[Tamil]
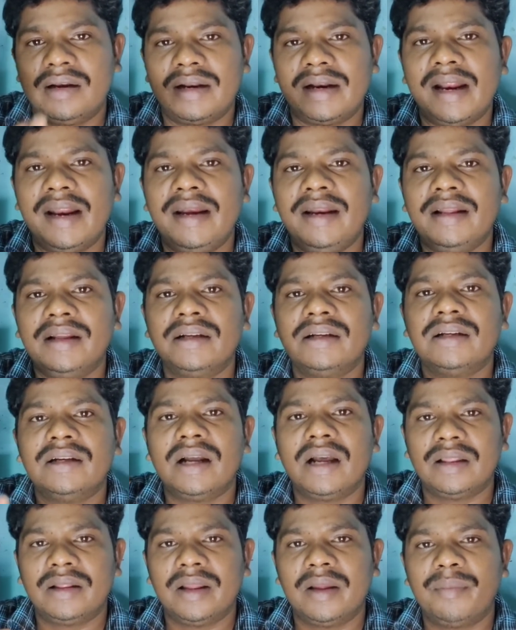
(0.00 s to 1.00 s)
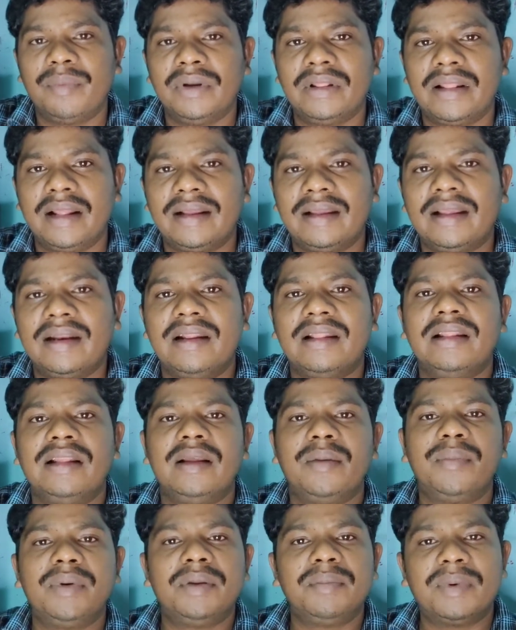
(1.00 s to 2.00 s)
ட்ரைனிங்கு அதை எப்படி தைக்கிறது
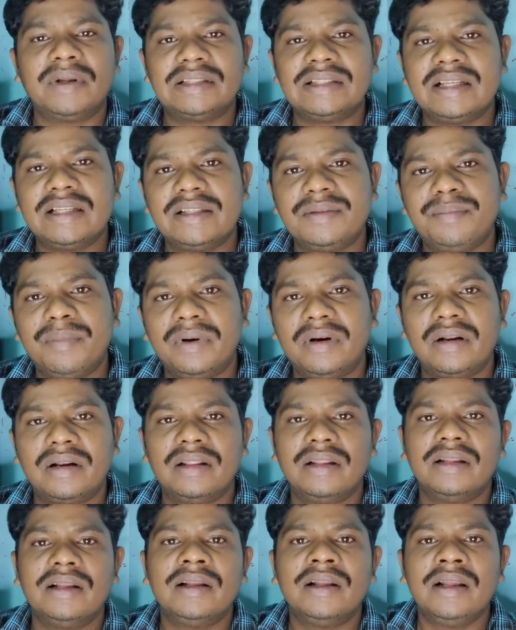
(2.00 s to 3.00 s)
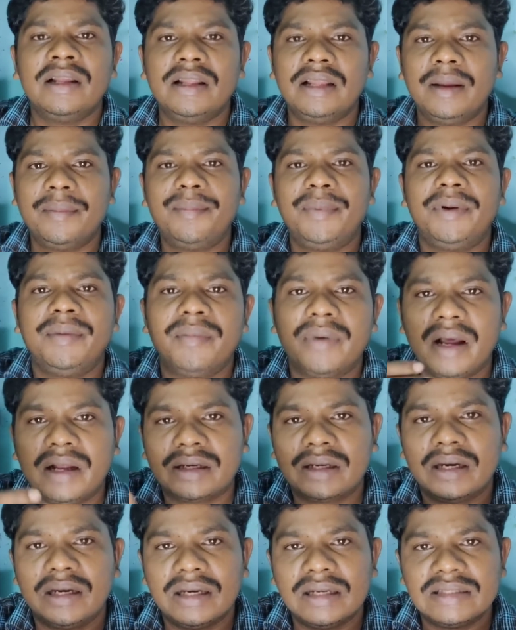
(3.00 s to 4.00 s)
எப்படி பர்ச்சேஸ் பண்ணுறது எப்படி
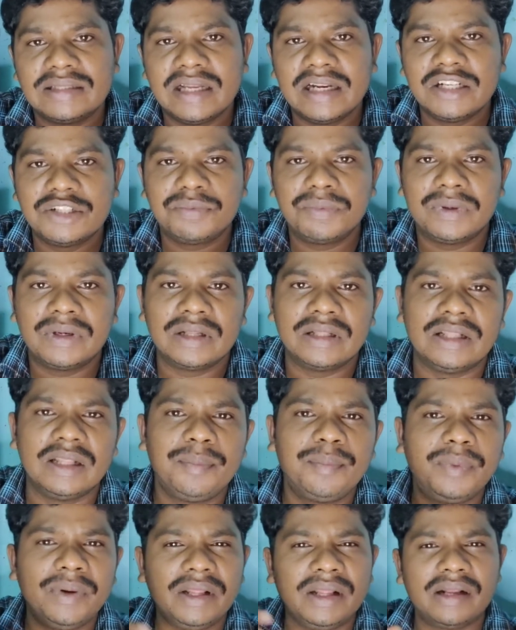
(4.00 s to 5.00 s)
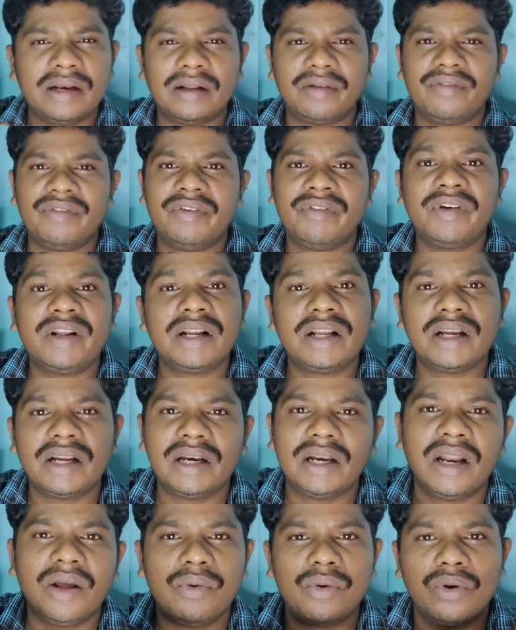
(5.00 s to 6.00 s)
மார்க்கெட்டில் சேல்ஸ் பண்ணுறது இப்படிங்கிற
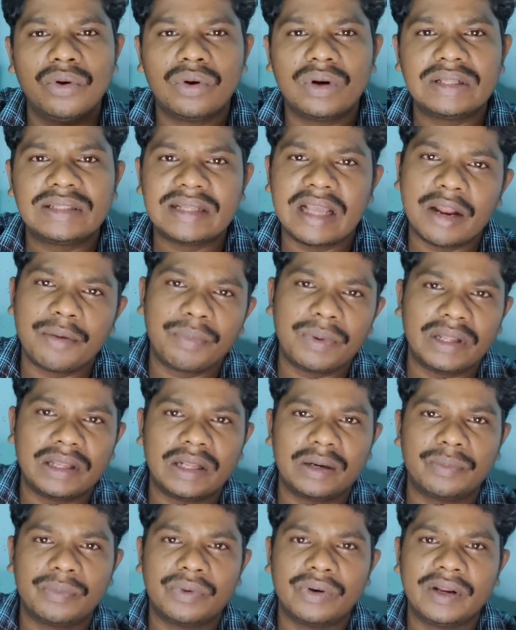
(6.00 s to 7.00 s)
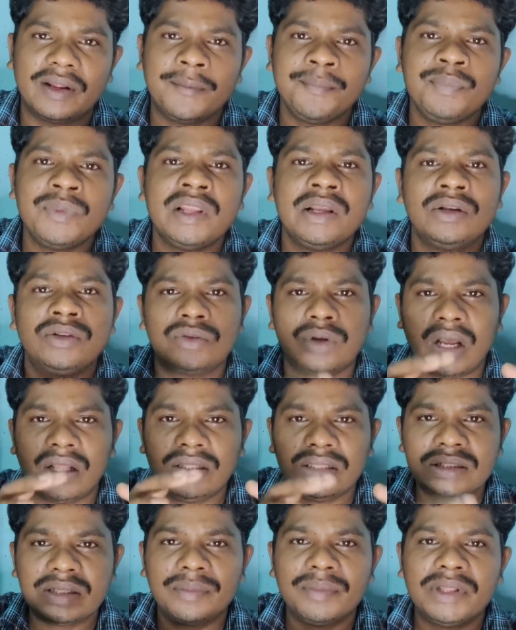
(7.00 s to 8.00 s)
விவரங்கள்லாம் உங்களோட ஷேர் பண்ணிக்கிற போகிறேன் ஸோ
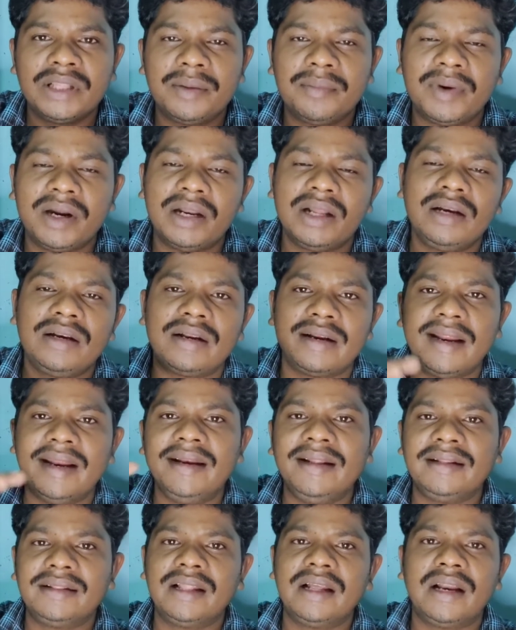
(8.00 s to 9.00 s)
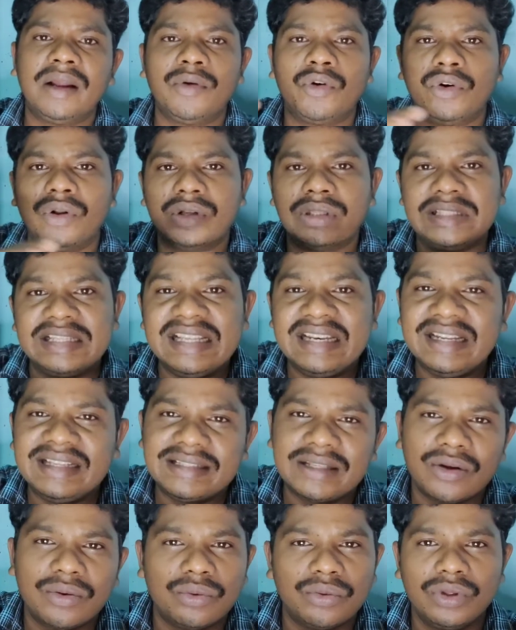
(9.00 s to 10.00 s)
அது சம்மந்தமான ட்ரைனிங் தான் நான் உங்களுக்கு
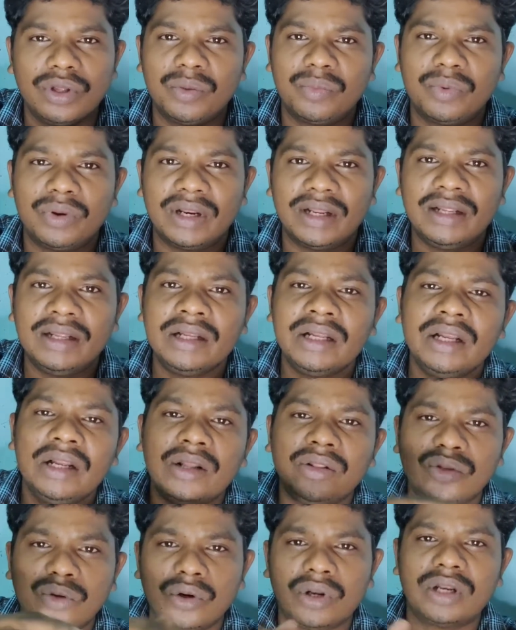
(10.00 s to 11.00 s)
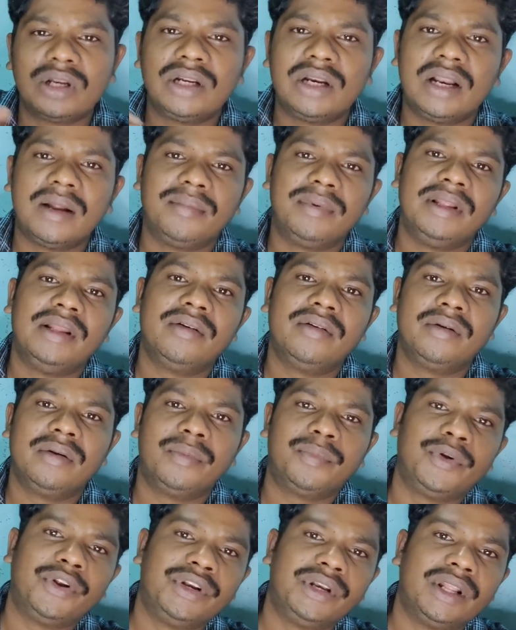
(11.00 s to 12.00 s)
சீரியஸாக கொடுக்க போகிறேன் தொடர்கள் அப்படியே
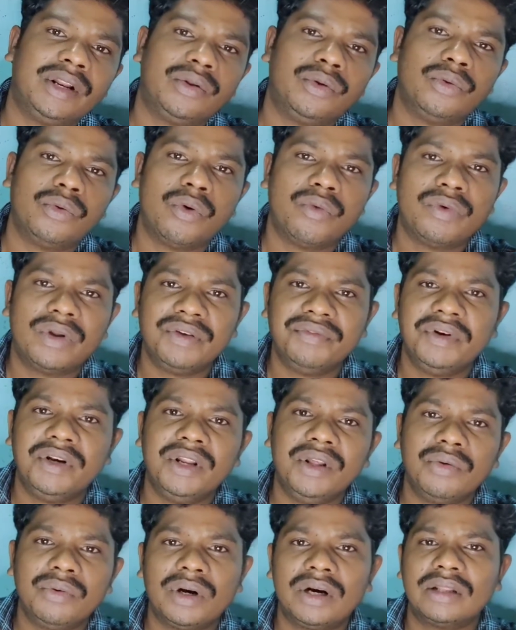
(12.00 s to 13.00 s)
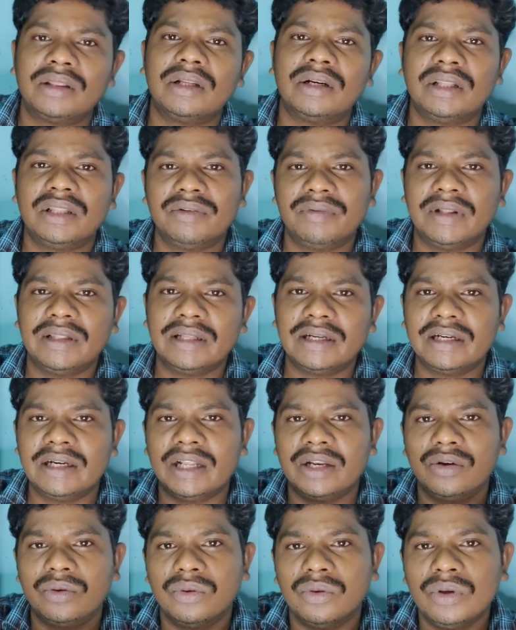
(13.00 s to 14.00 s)
போயிட்டே இருக்கும் ஒவ்வொரு வீடியோவும் அடுத்தடுத்து
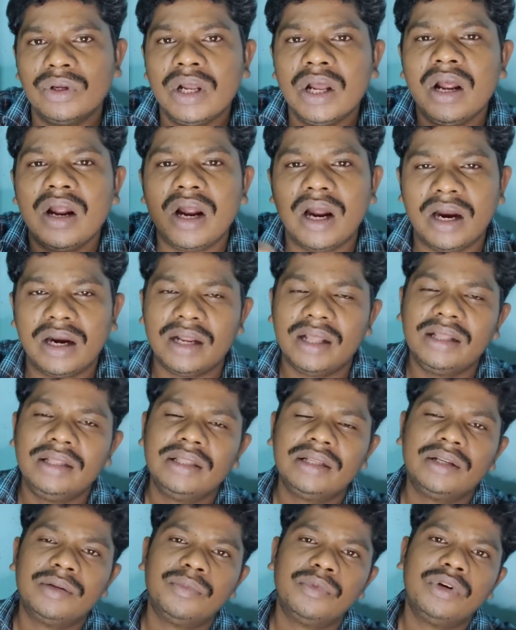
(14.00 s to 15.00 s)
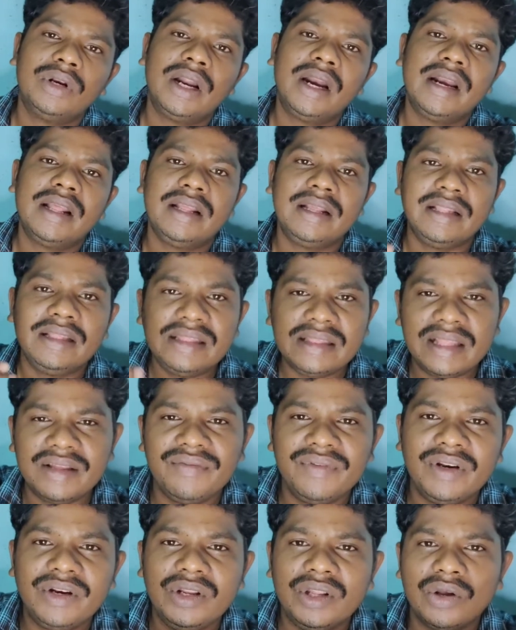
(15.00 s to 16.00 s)
வந்துக்கிட்டே இருக்கும் ஆனால் இதுக்கு முன்னாடி இந்த
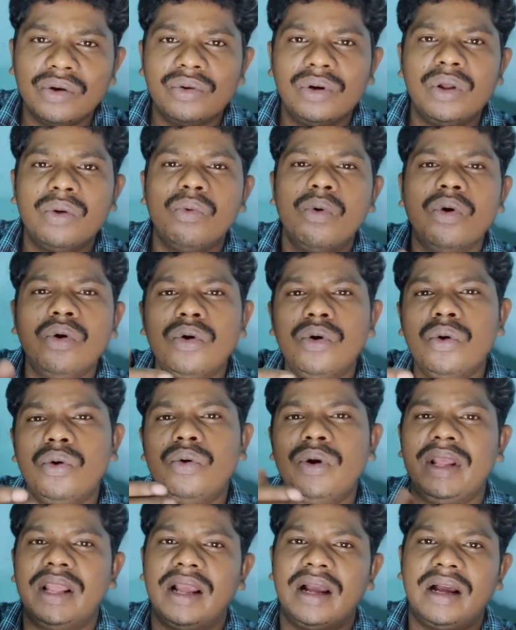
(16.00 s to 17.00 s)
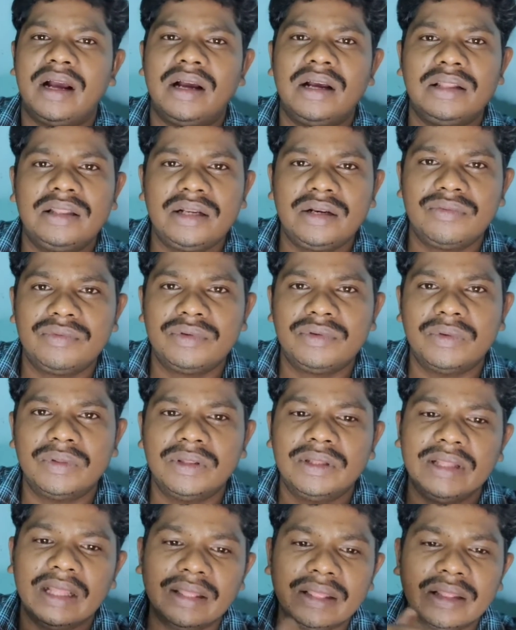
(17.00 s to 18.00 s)
வீடியோவில் உங்களுடைய ஆதரவு வந்து